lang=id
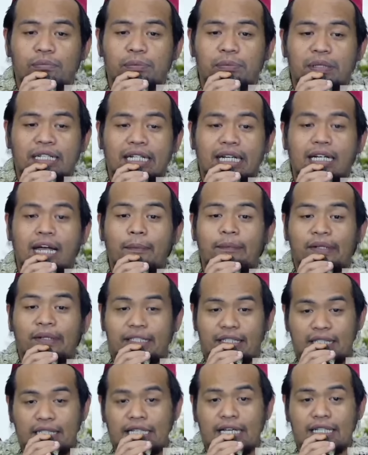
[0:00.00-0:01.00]
memberikan
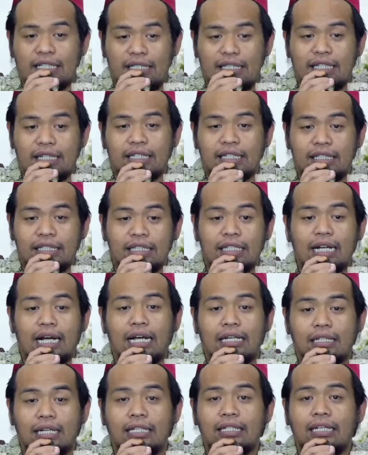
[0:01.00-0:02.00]
apresiasi
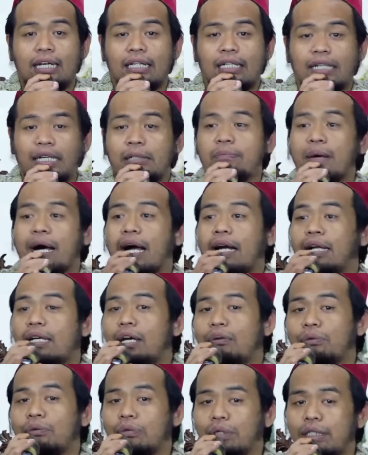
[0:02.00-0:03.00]
ketika ada dari klien Bang
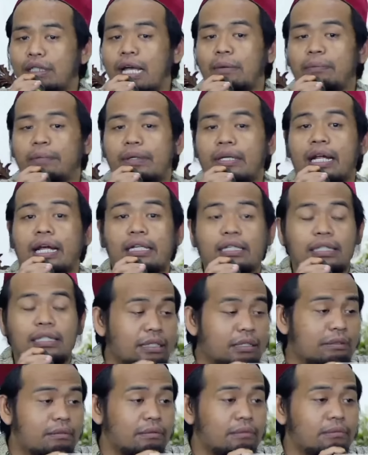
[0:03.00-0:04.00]
Alawi yang
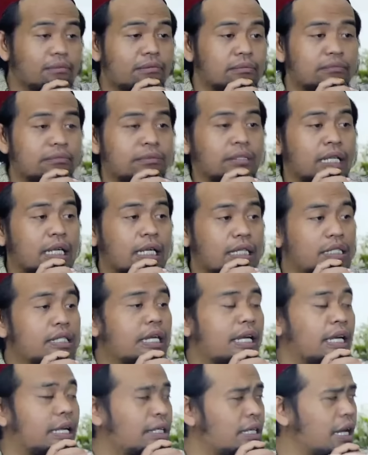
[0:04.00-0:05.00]
berani tes
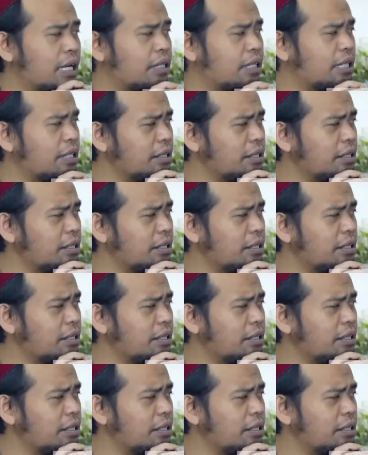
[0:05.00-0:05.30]
DNA.